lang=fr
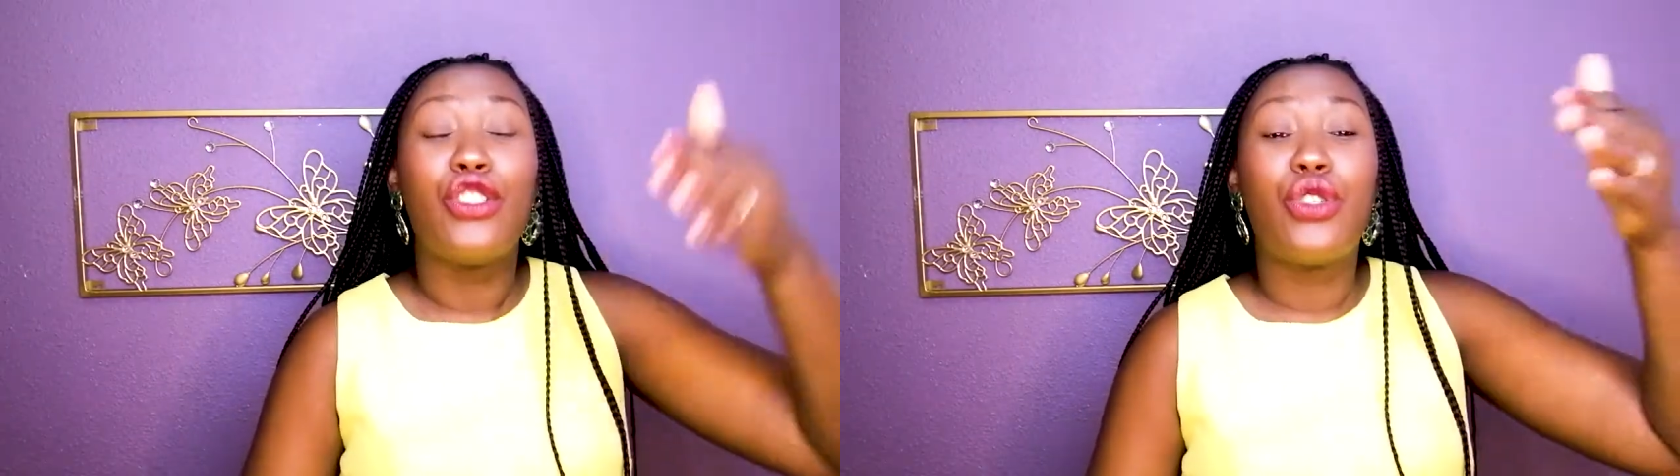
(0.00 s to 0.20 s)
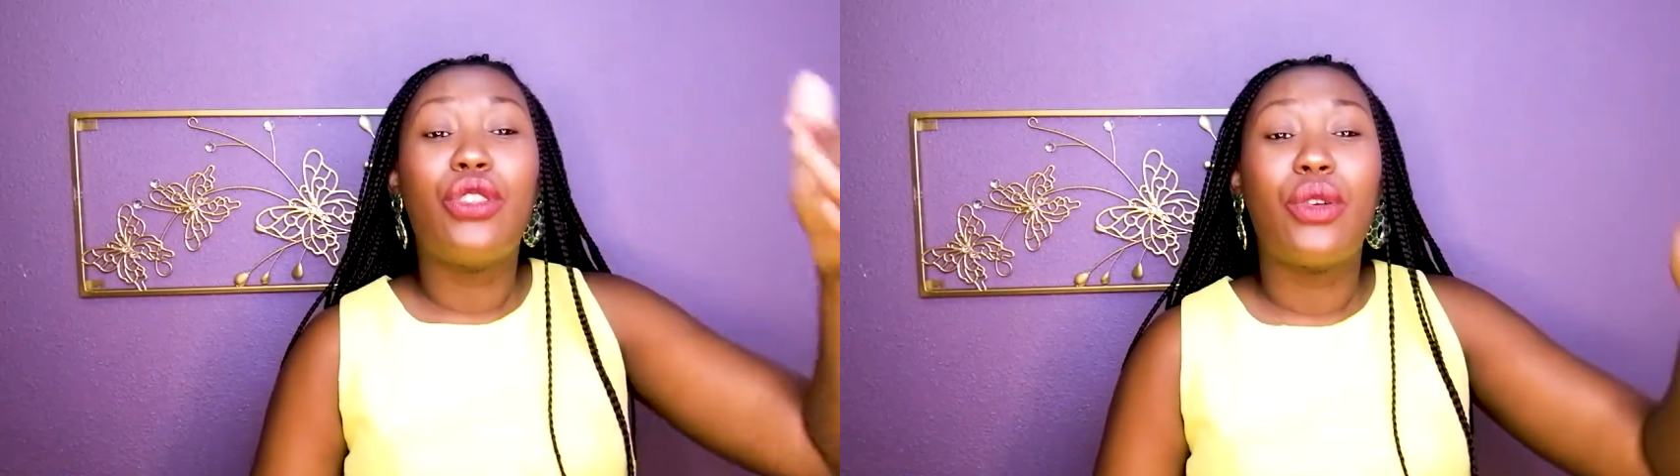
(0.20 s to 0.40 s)

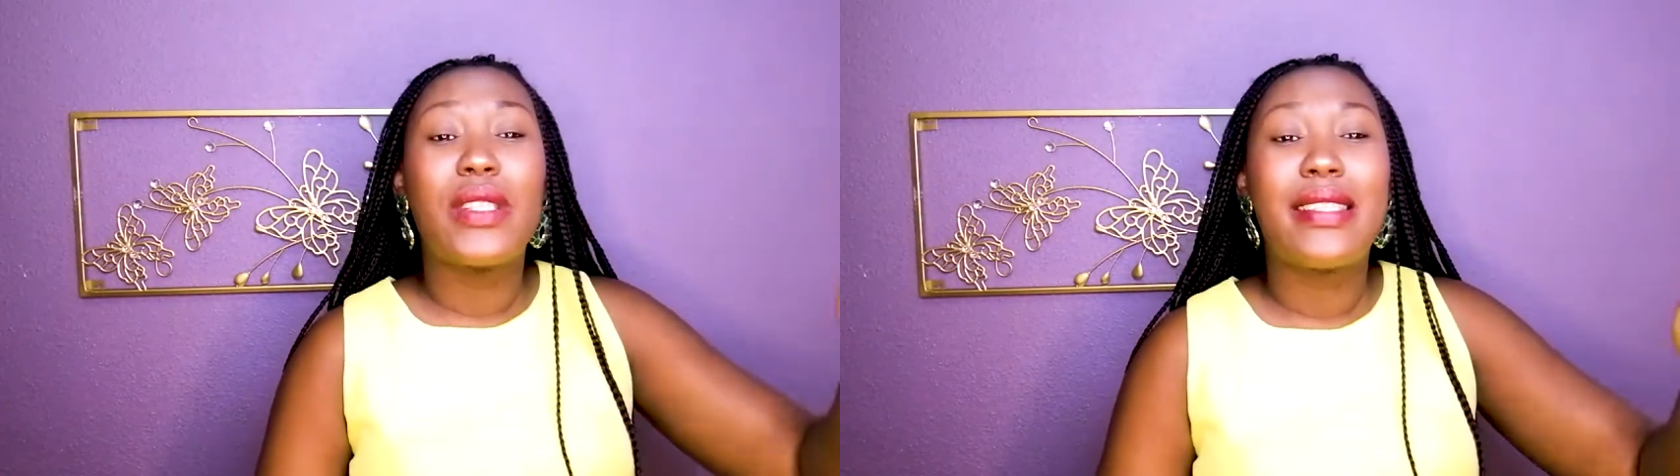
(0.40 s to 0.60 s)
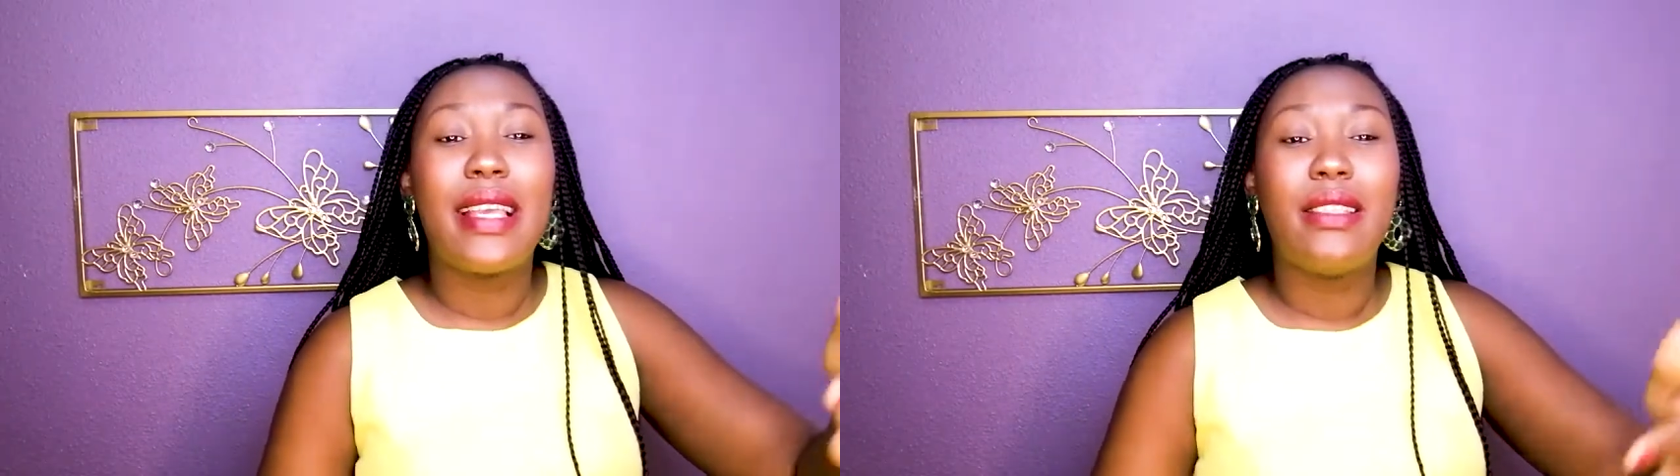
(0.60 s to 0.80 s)
Je
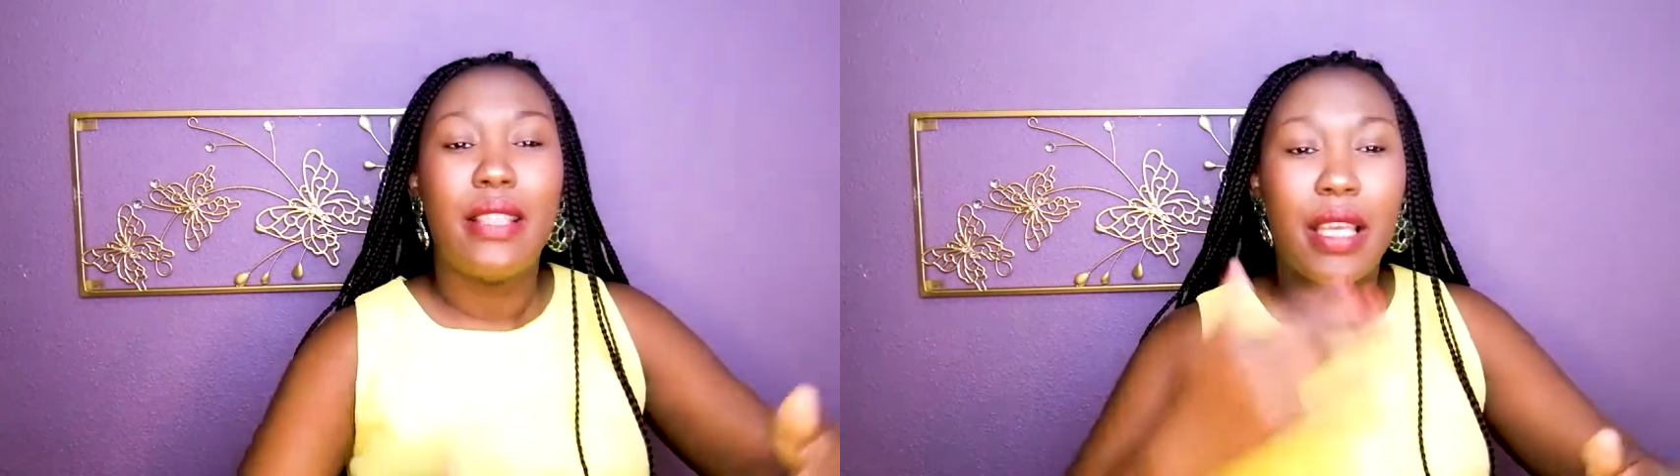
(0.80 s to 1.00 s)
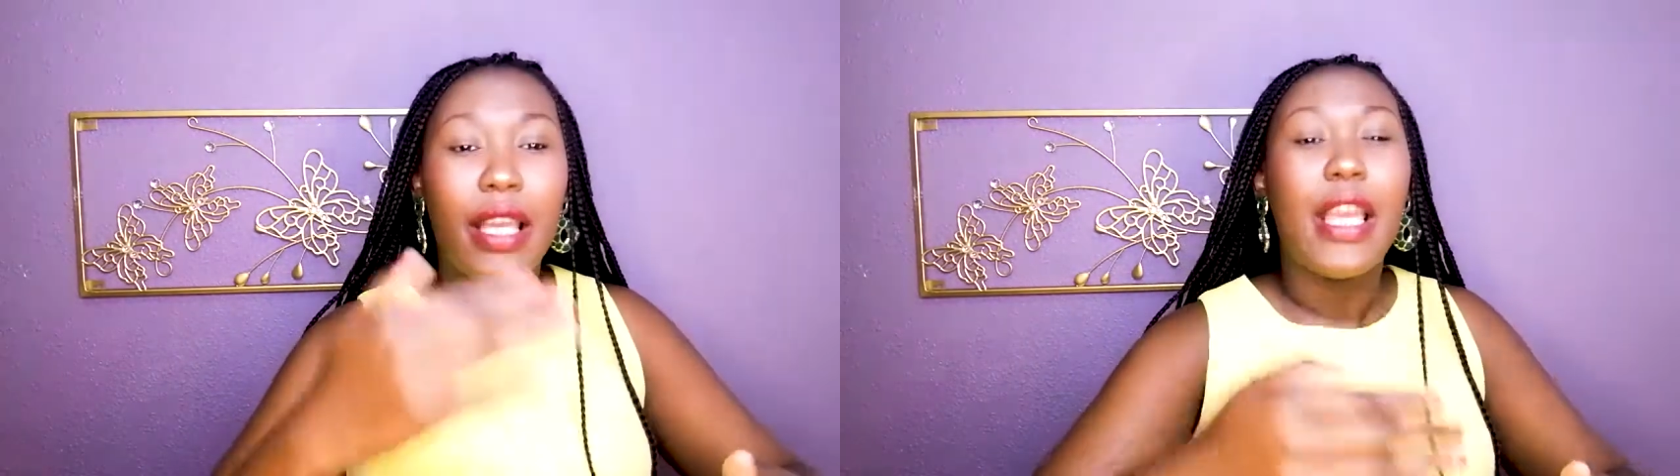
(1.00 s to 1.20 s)
t'enseigne
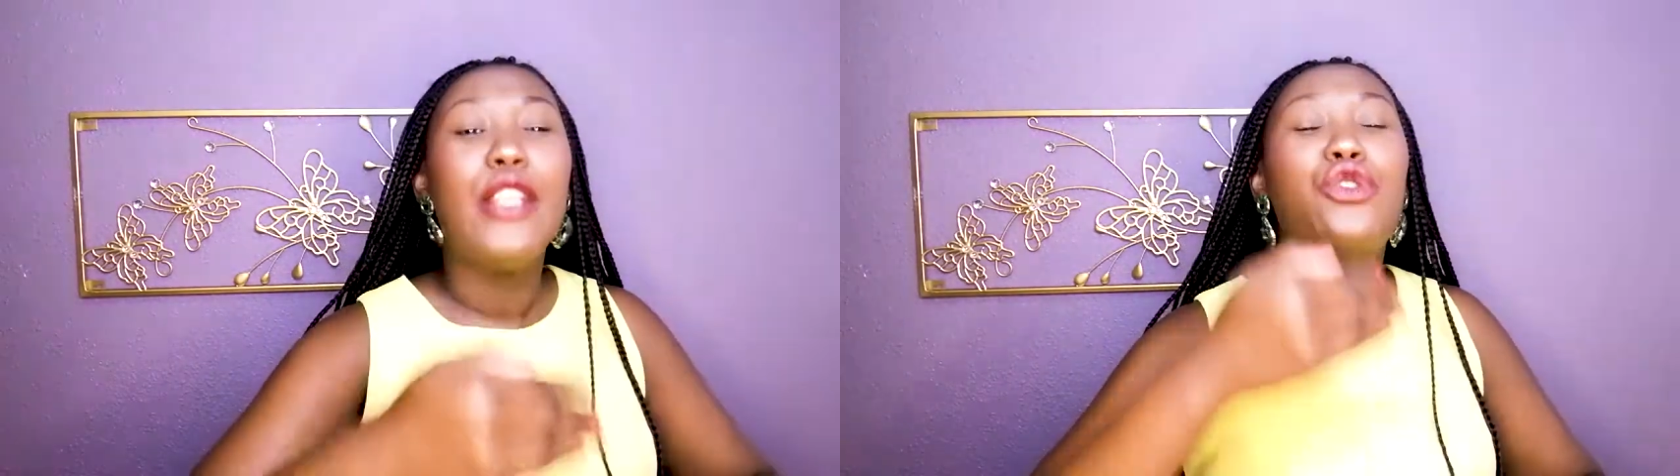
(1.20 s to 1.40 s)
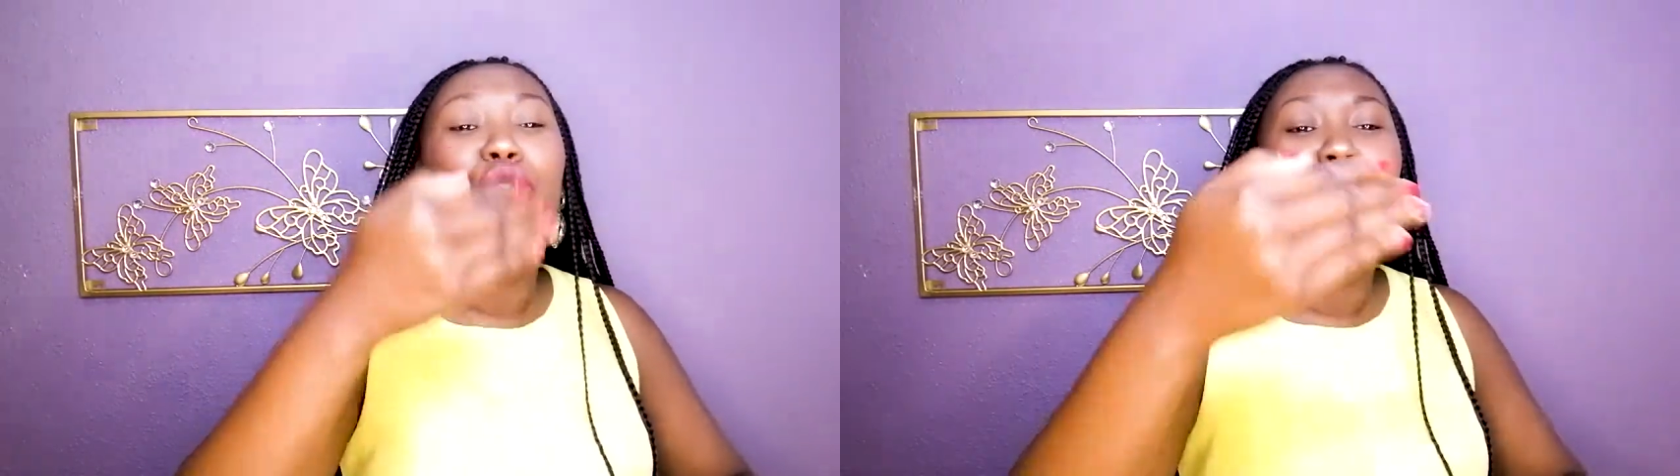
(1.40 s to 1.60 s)

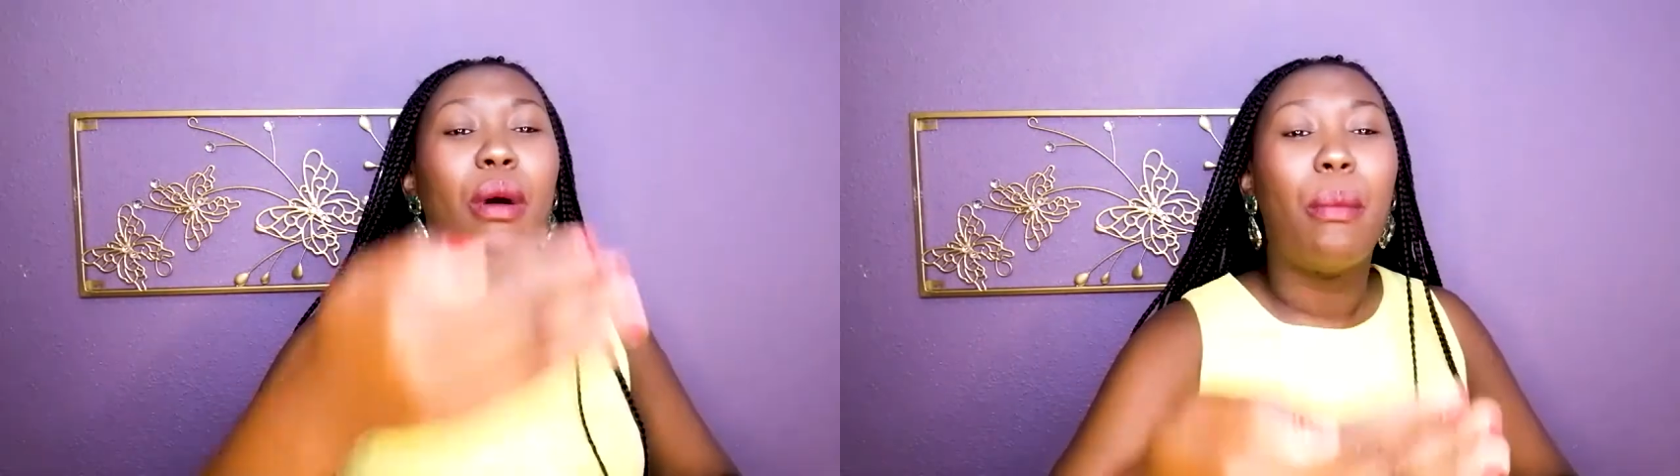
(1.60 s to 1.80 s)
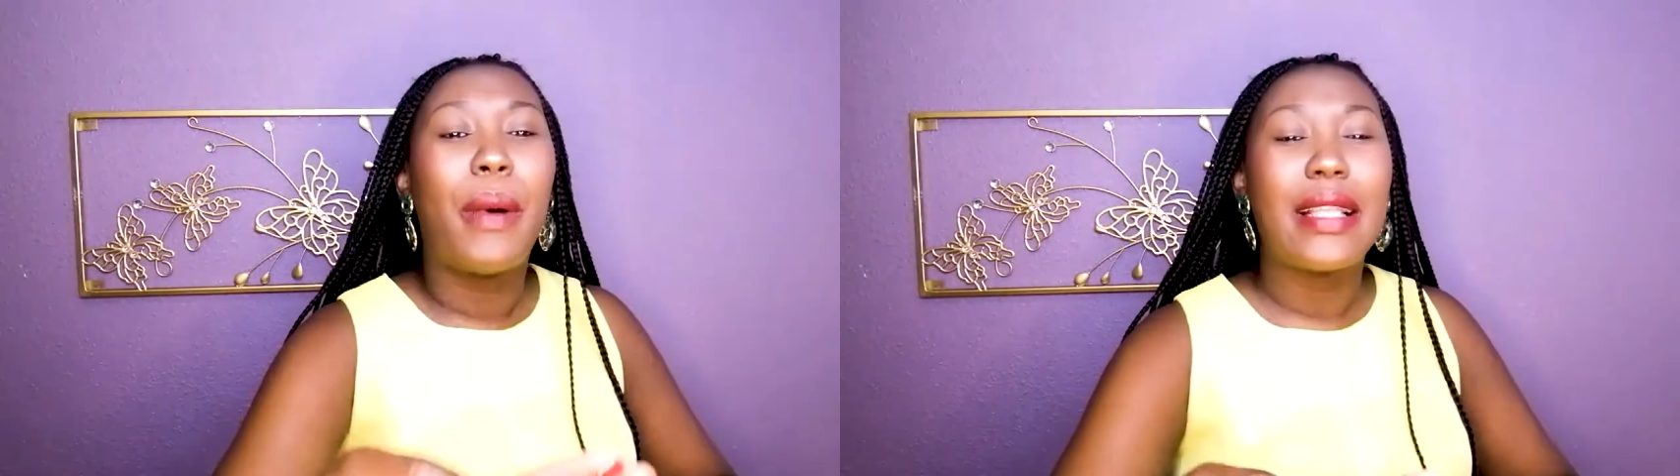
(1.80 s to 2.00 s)
et tu mets
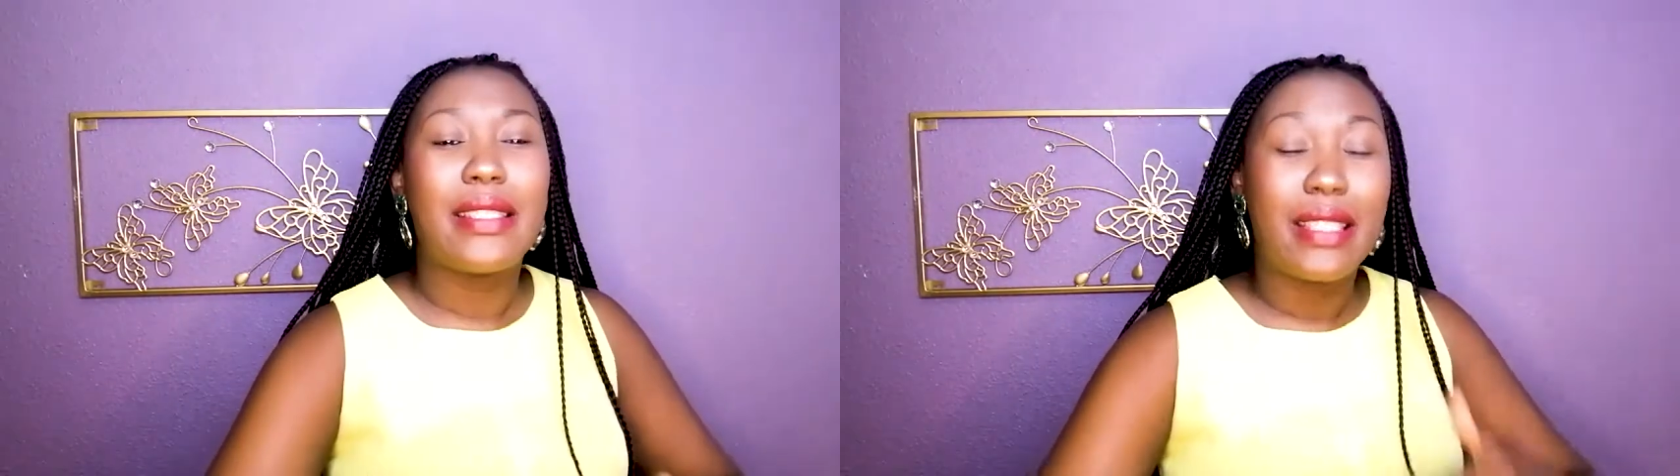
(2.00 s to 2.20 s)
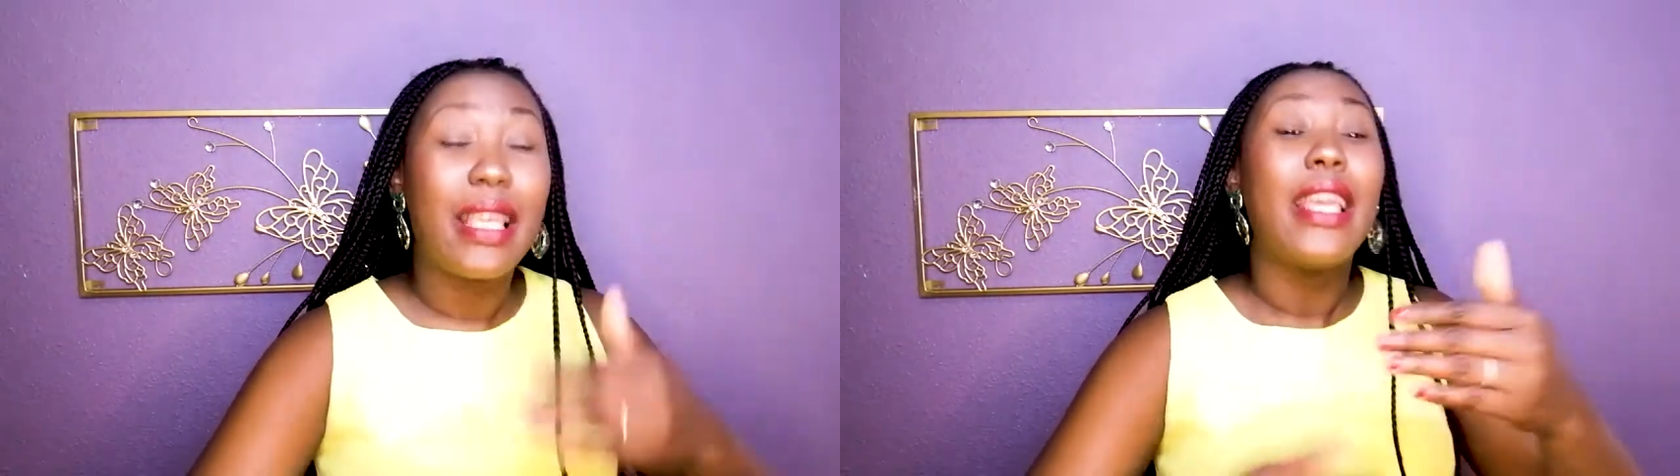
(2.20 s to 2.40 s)
en
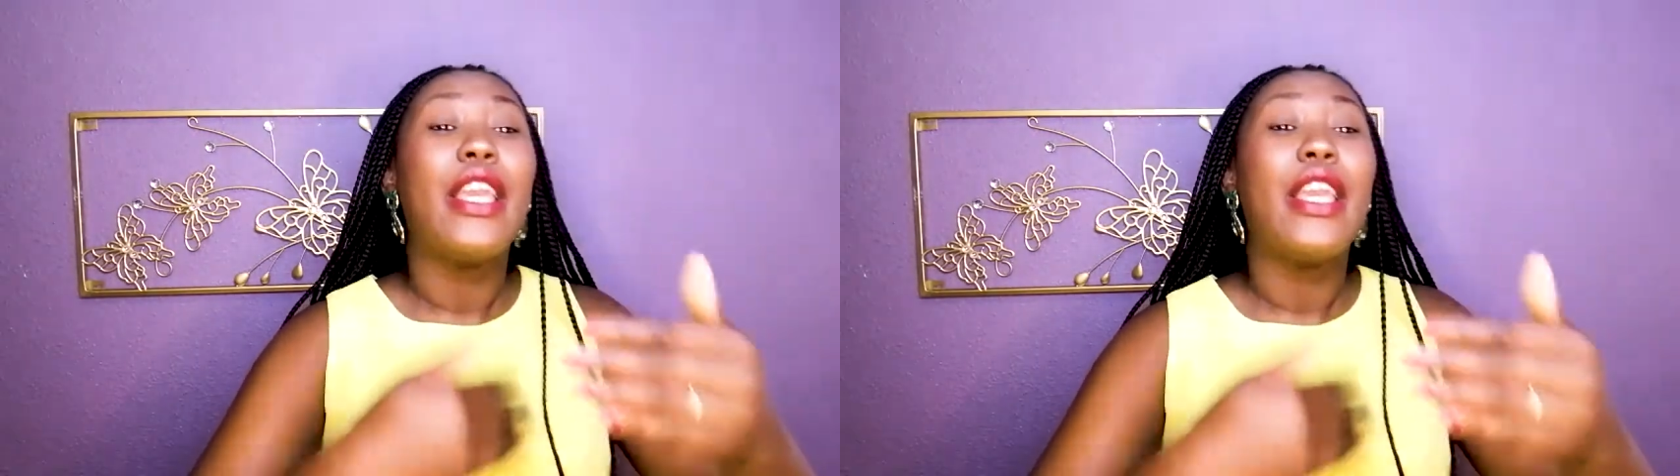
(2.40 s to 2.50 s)
pratique